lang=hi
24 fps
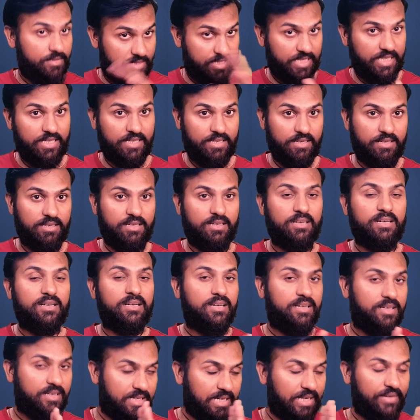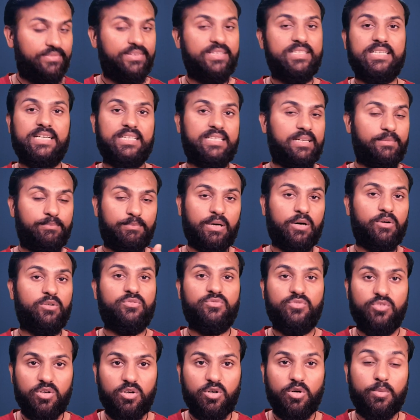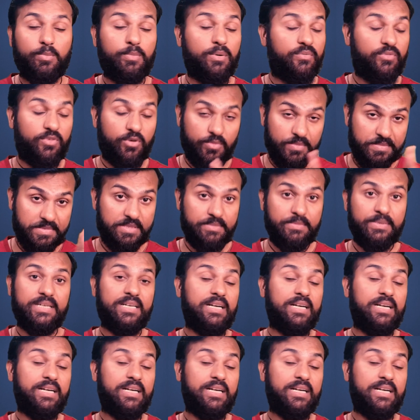से काफ़ी ज़्यादा पावरफुल है और परफॉर्मेंस भी